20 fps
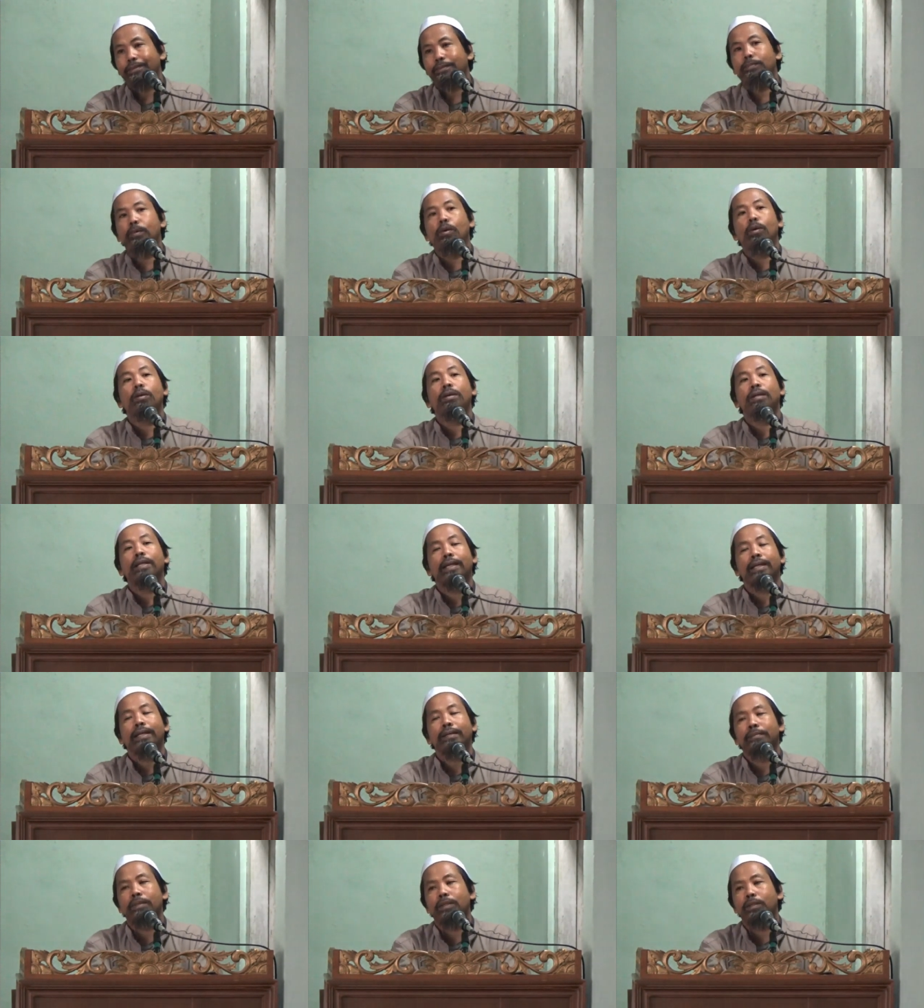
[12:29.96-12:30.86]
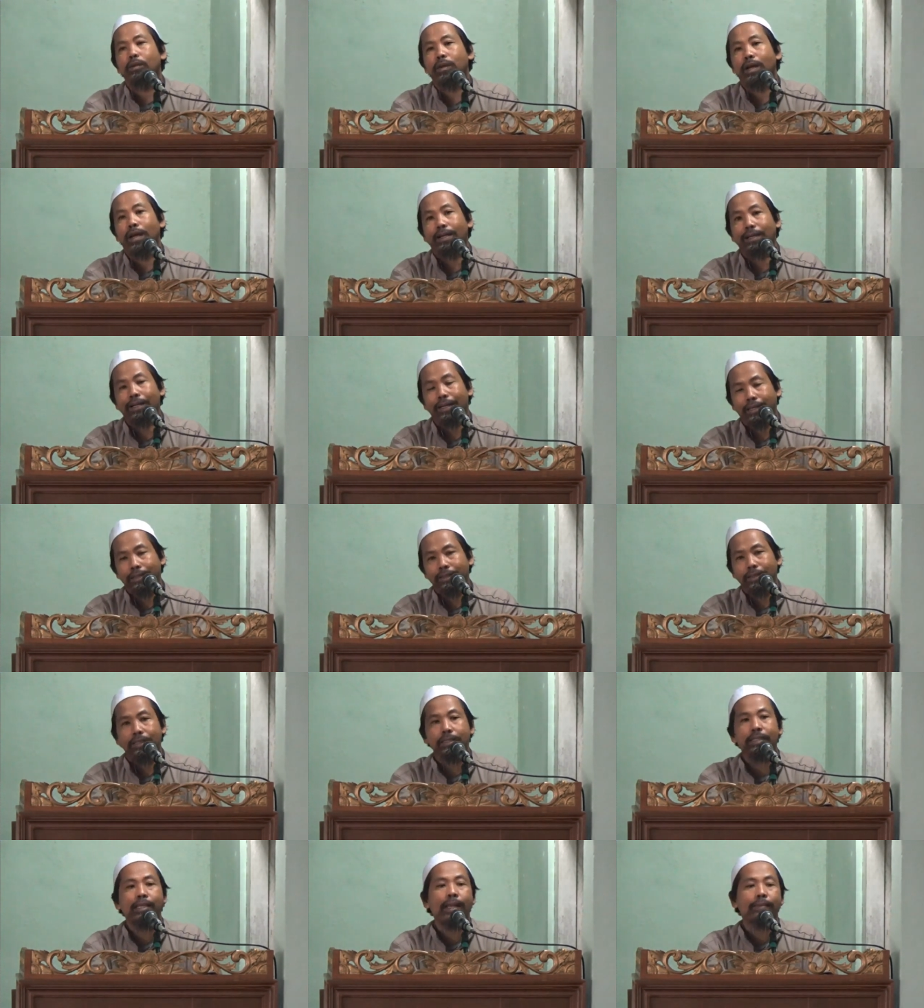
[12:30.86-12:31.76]
Boleh
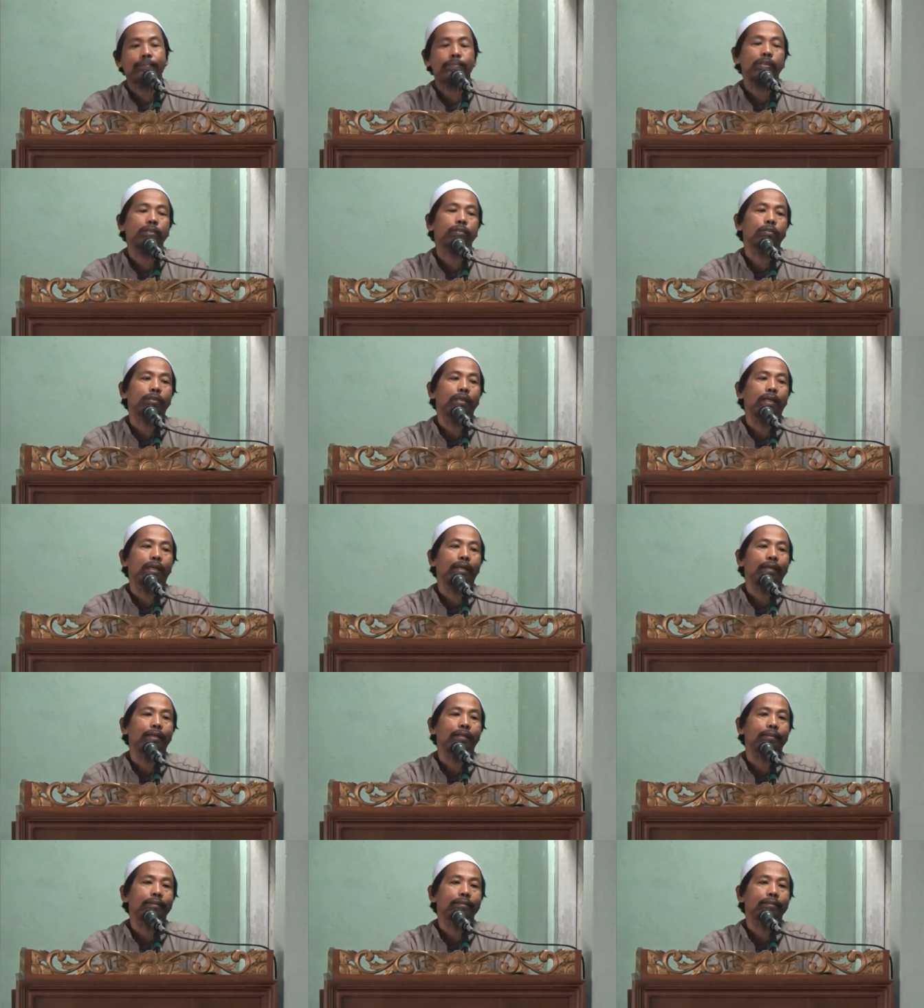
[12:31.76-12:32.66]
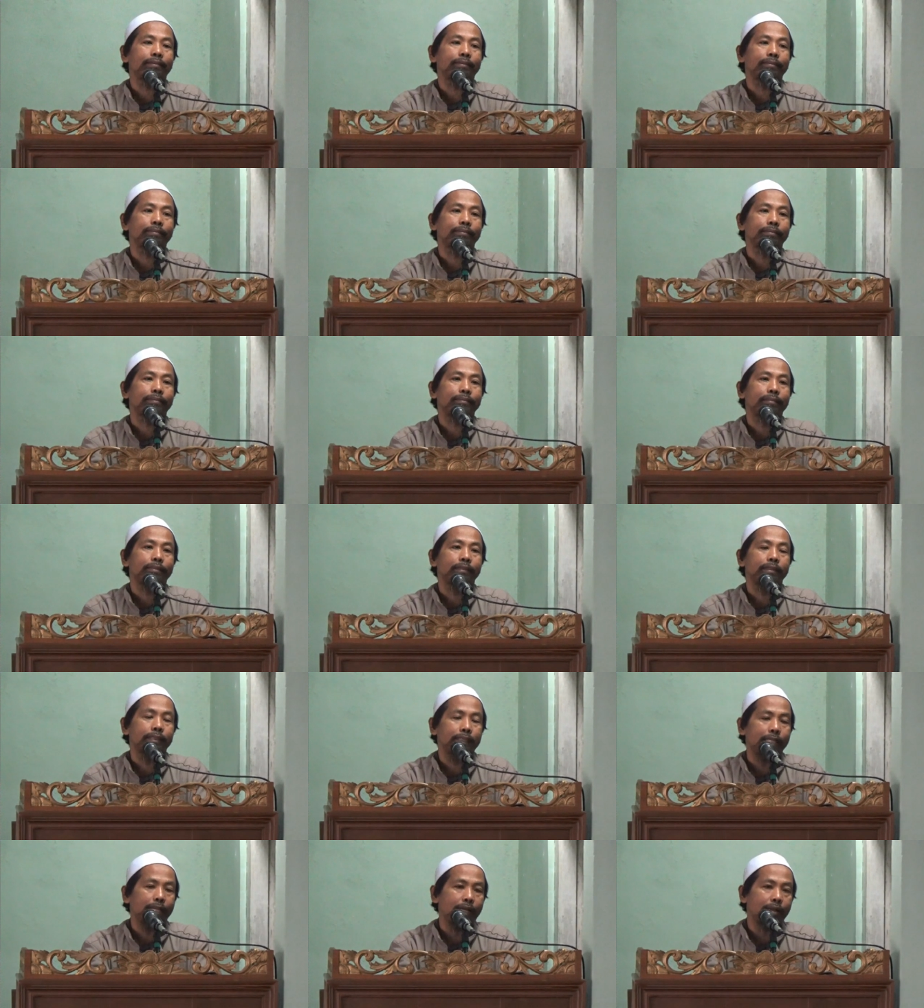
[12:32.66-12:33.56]
mendoakan. Dan Nabi juga
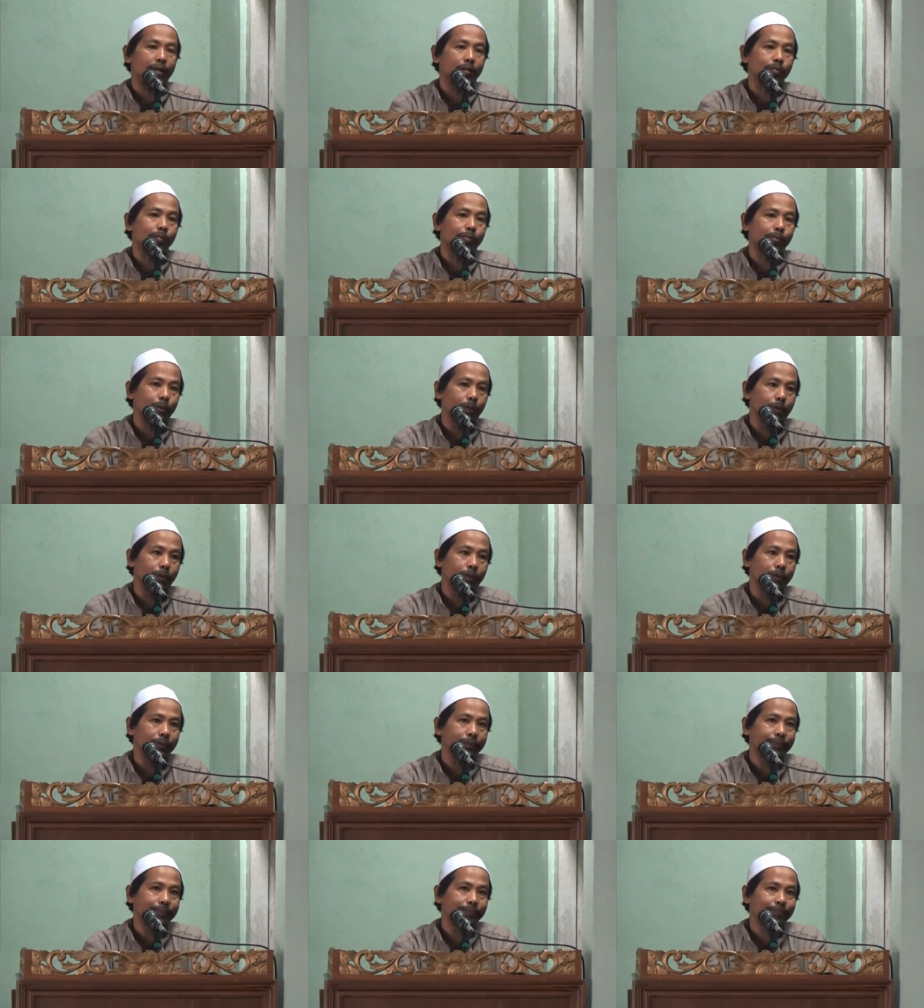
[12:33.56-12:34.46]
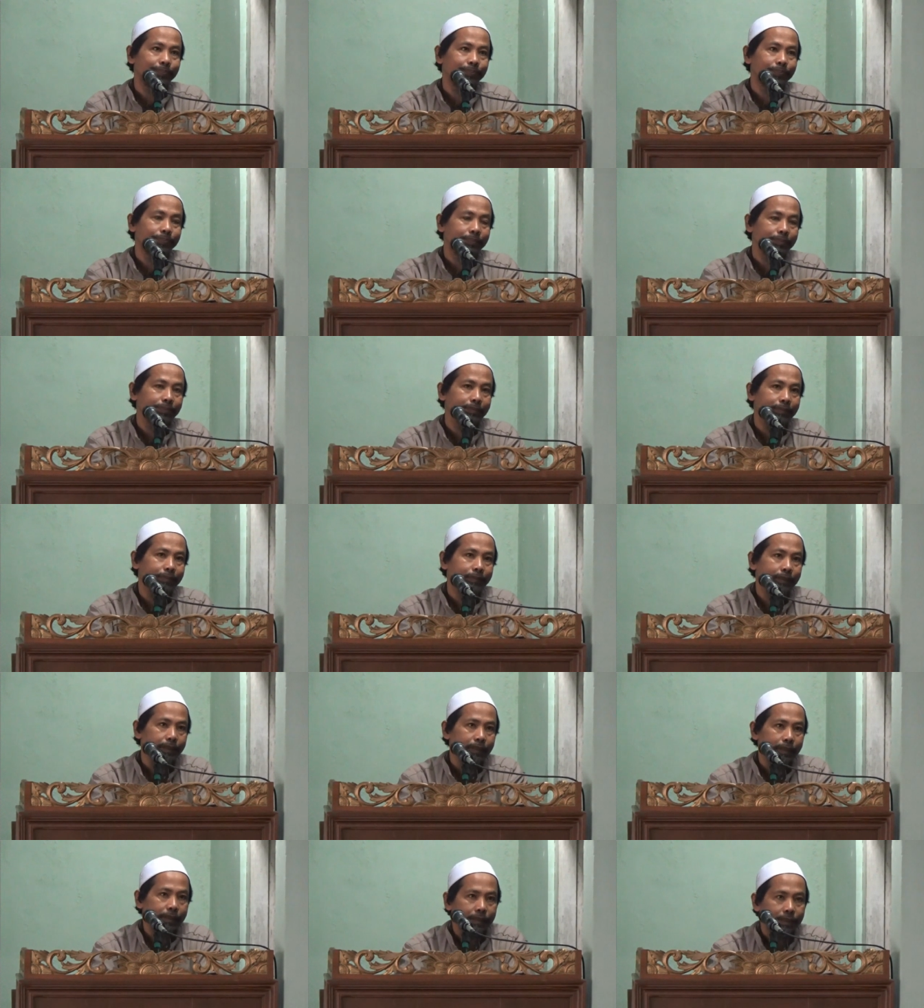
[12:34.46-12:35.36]
ziarah kubur.
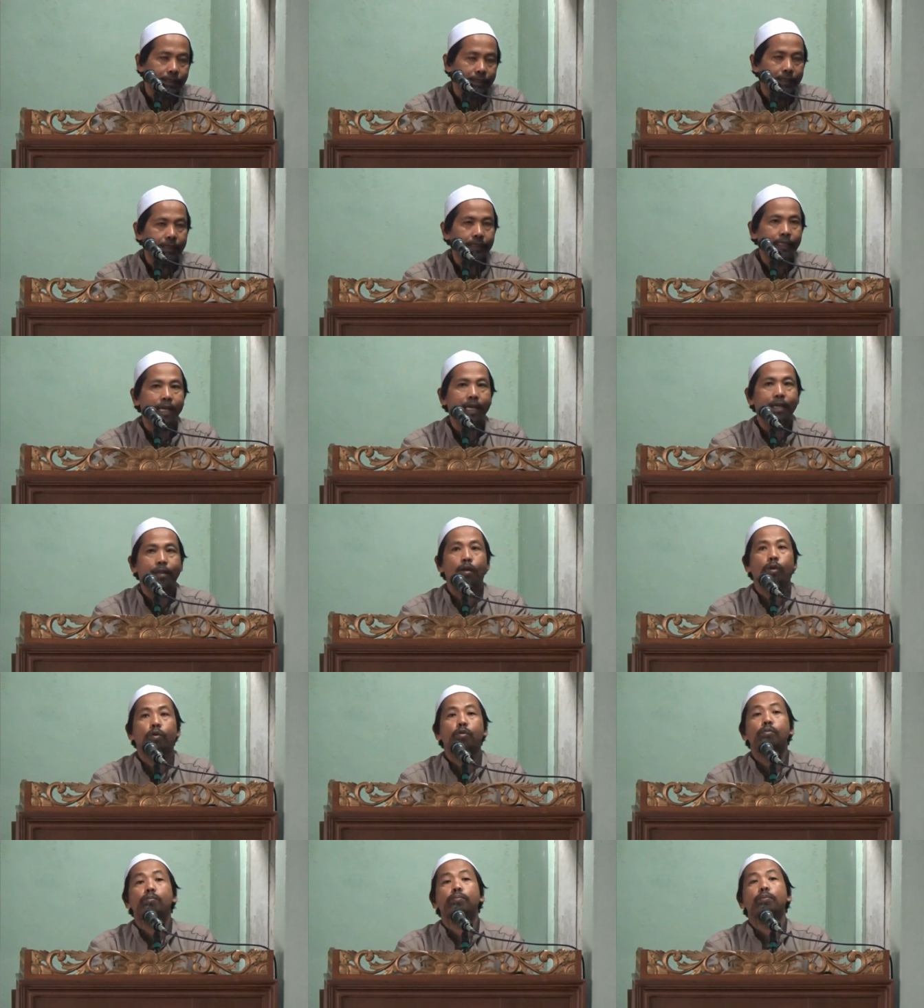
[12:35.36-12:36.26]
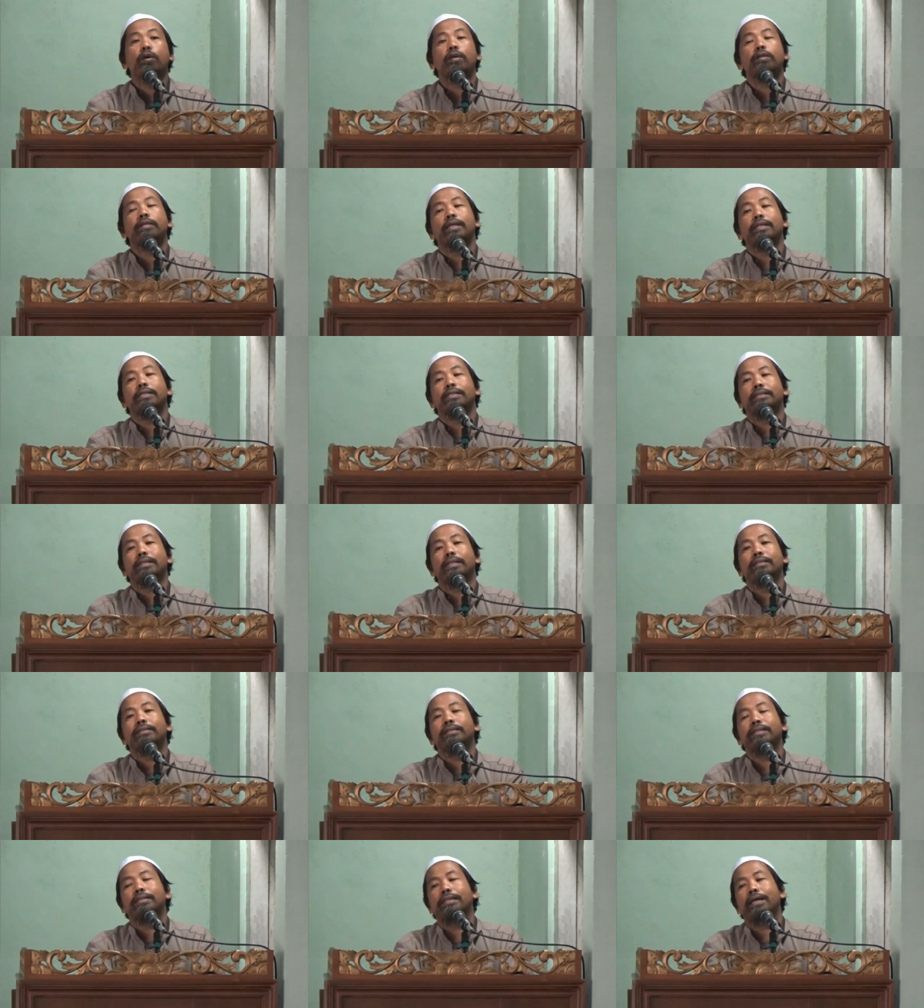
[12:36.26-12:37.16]
Ziarah kuburnya
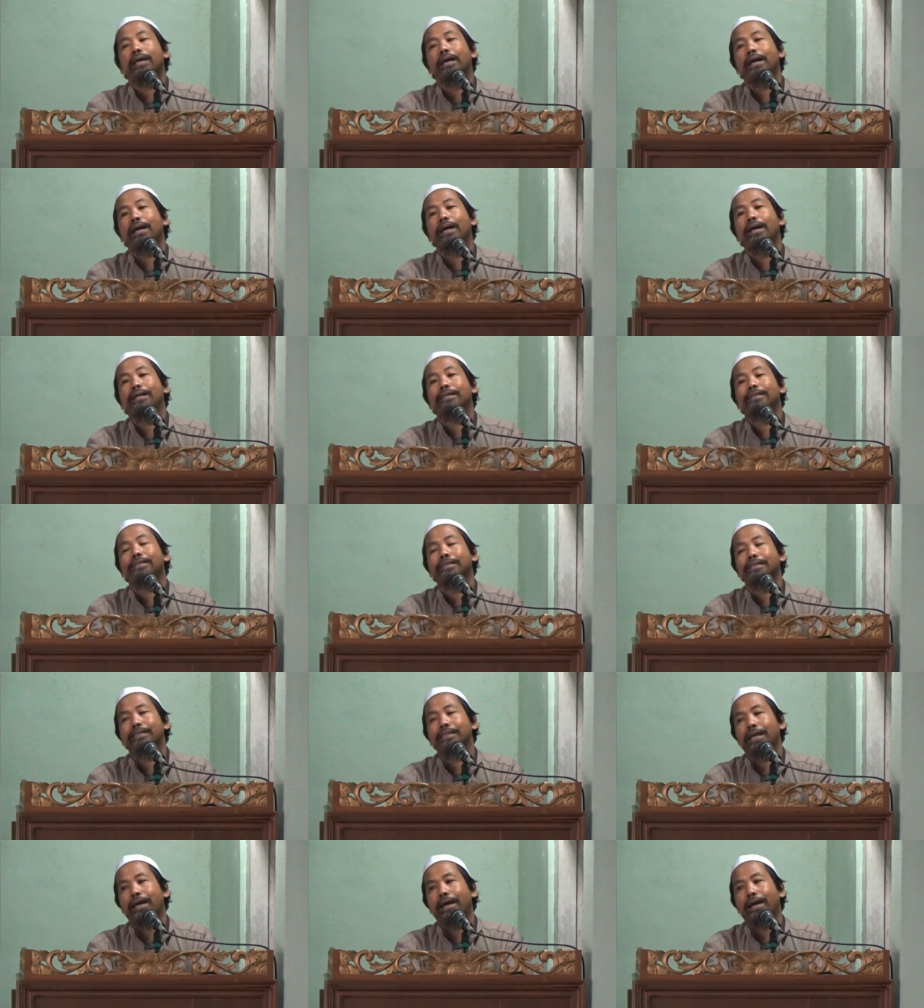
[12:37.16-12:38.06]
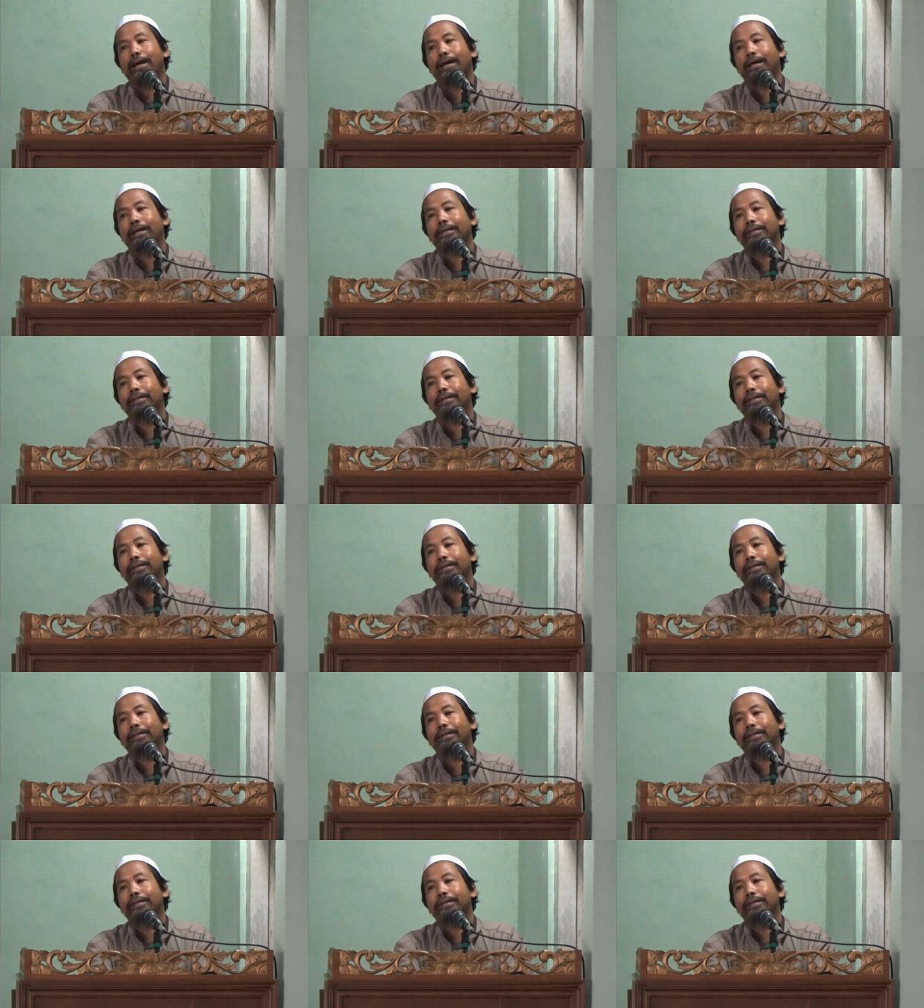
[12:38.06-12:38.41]
Sayyidah Asia.